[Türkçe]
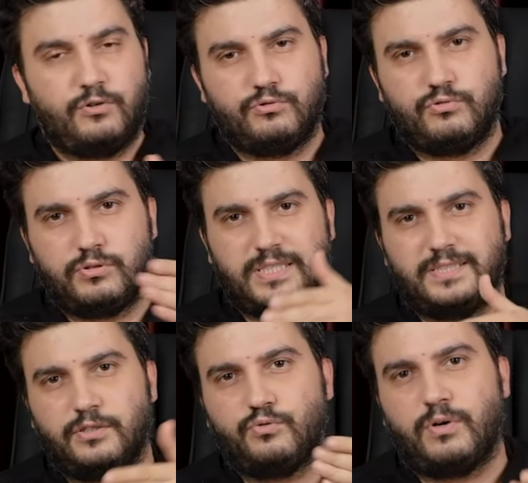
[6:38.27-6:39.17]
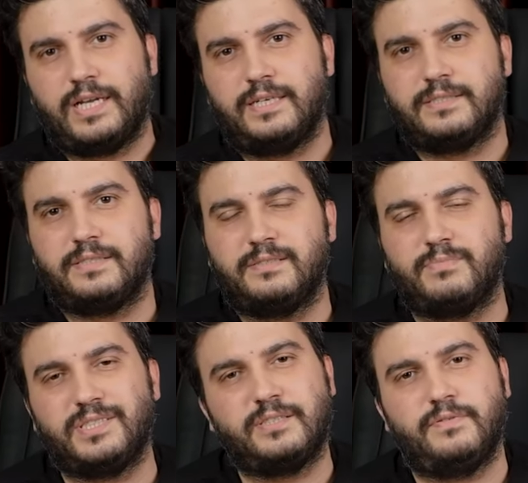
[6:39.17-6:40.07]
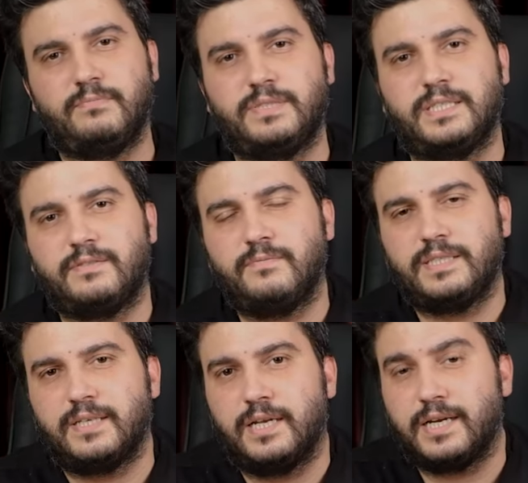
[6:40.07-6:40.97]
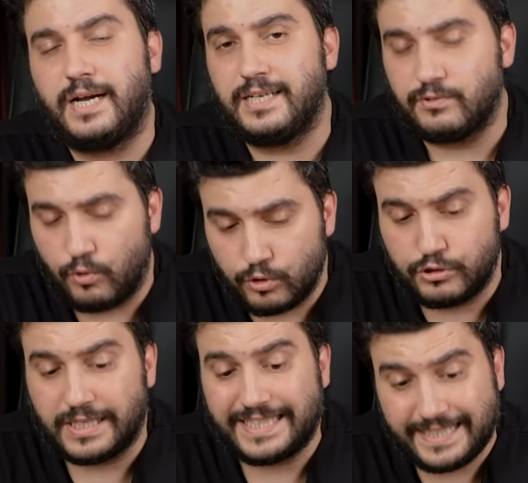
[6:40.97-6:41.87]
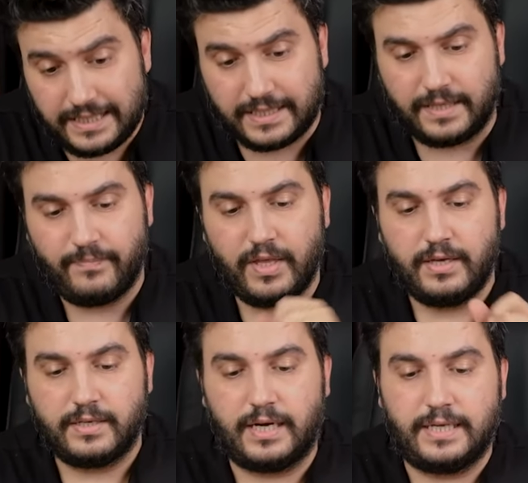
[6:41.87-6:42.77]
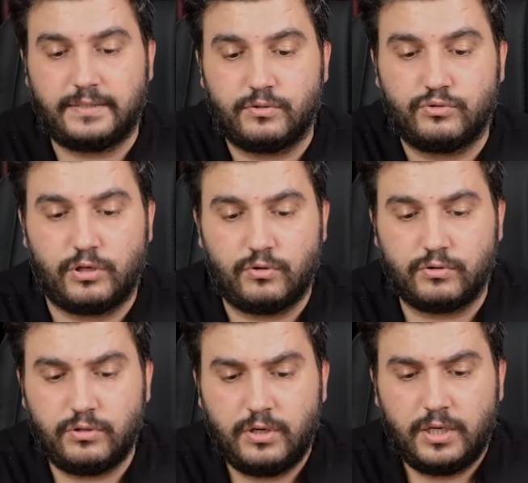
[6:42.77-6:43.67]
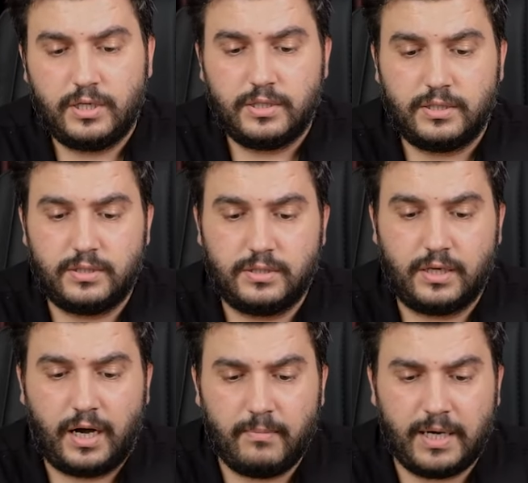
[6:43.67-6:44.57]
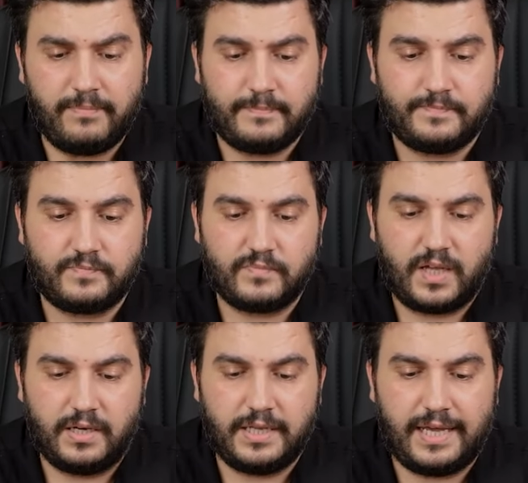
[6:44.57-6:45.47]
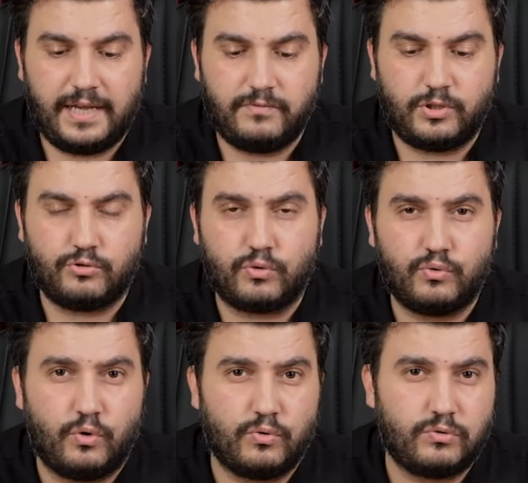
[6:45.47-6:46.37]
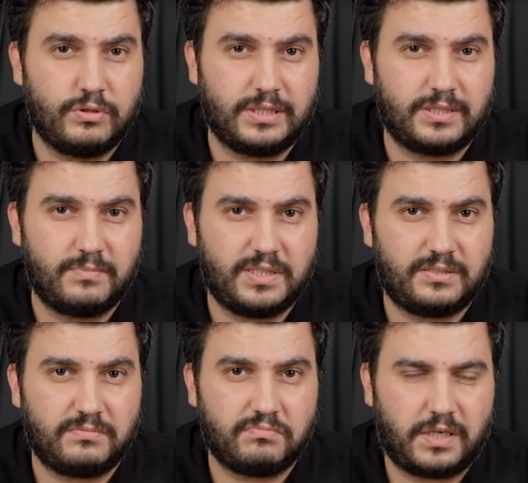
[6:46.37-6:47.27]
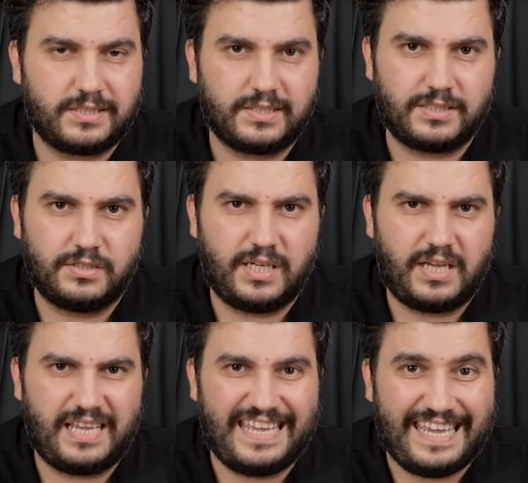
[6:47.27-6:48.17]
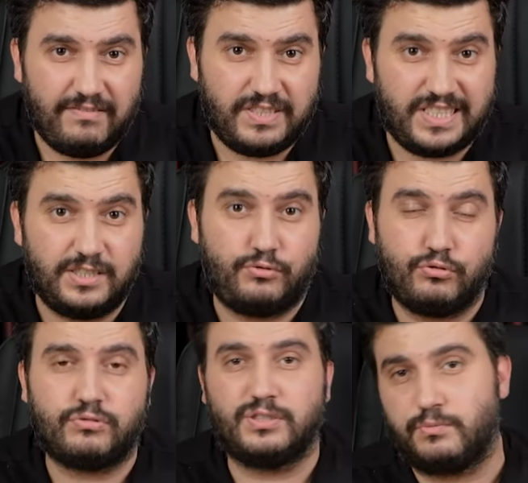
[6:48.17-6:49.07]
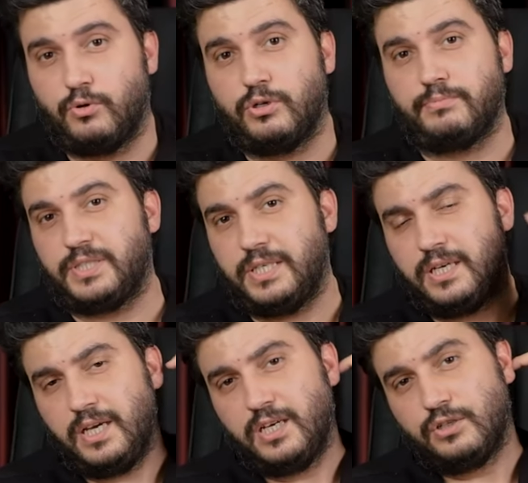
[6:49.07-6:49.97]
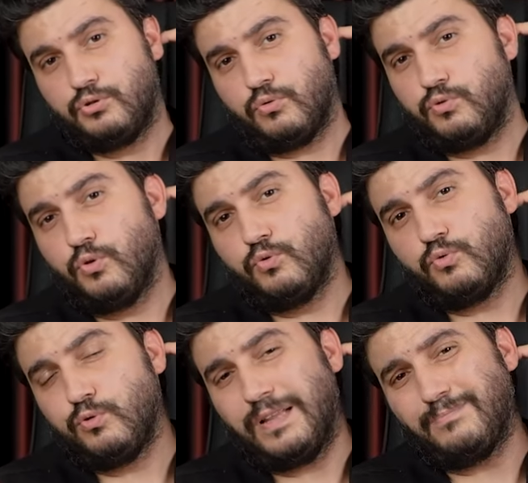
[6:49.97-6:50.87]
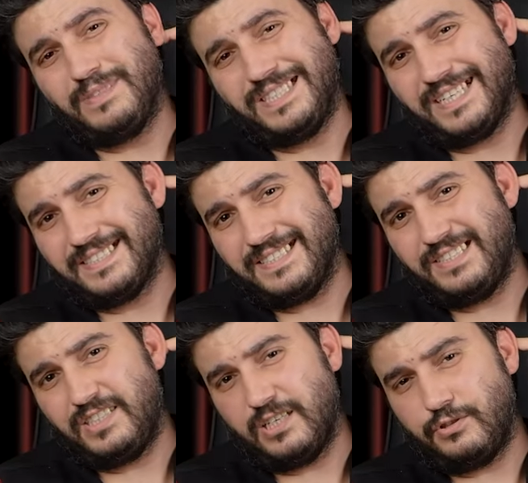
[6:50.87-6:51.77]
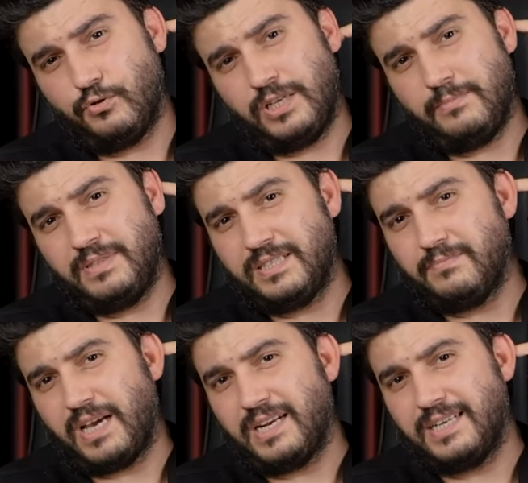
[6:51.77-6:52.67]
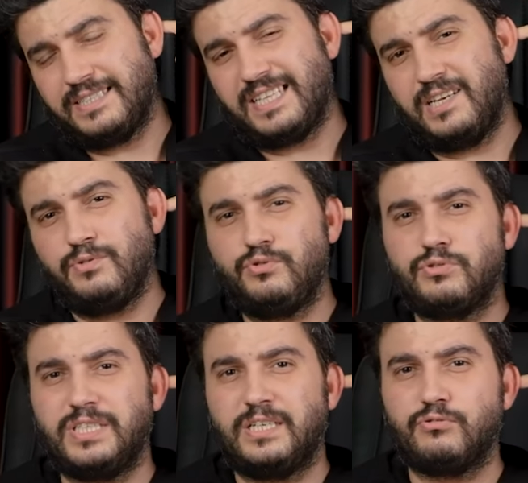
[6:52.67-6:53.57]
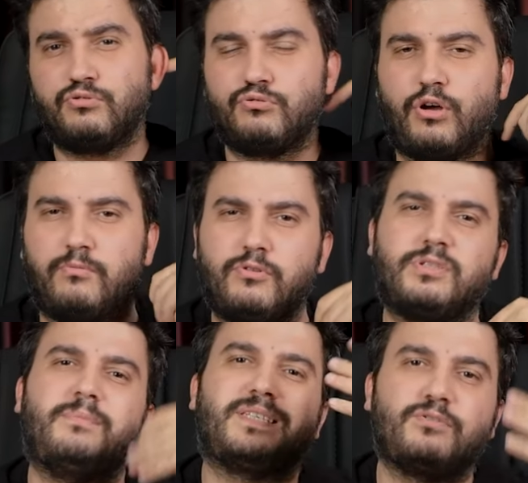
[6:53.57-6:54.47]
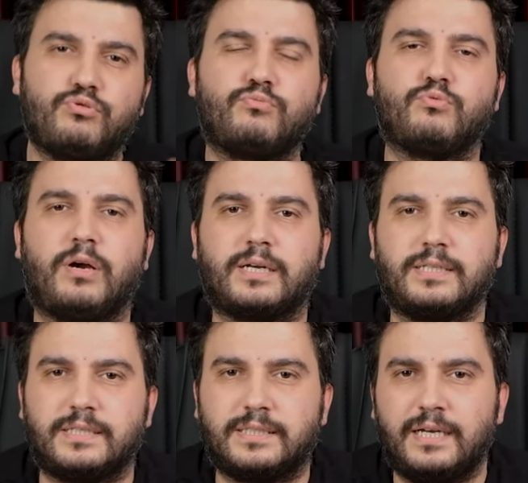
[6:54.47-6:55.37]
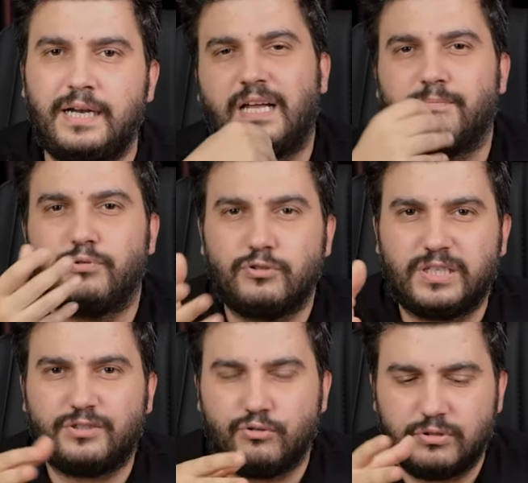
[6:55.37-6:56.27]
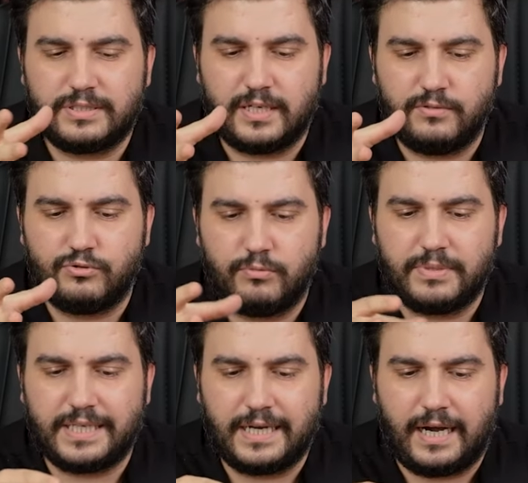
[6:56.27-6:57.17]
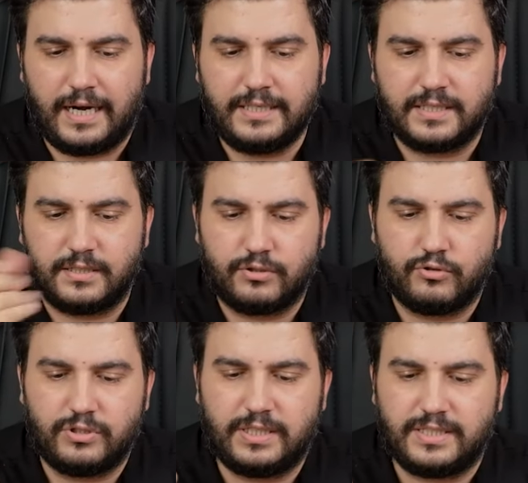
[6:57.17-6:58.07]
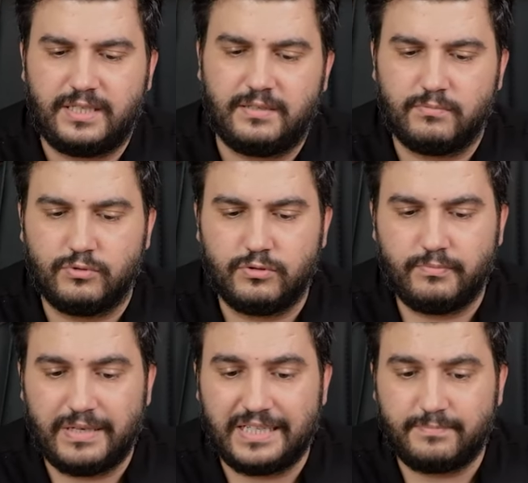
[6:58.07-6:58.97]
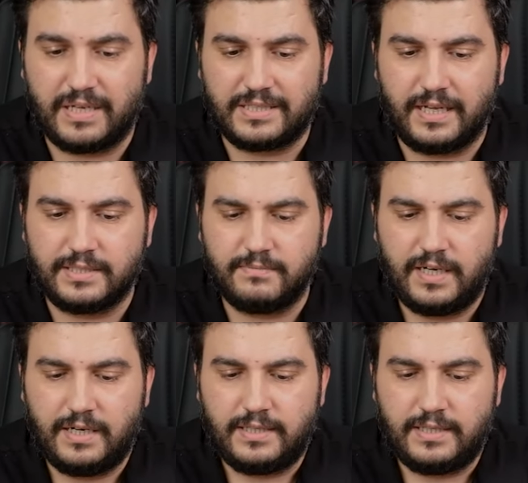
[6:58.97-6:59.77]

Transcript: Onun odasında duvara yansıttım. Çizgi film izlettim vesaire. Gayet de hoşuna gitti. Gayet de güzel oldu. Ee, ama hani evde çok yoğun kullanır mıyız? Açıkçası ev için istiyorsanız böyle bir şeyi çok yoğun kullanmayacağınızı size söyleyebilirim. Yani hani televizyonun yerini tutuyor ama tabii ki tutmuyor arkadaşlar. Yani projeksiyonla televizyon bir kere aynı kategoride değil. Bunu belirtmek lazım.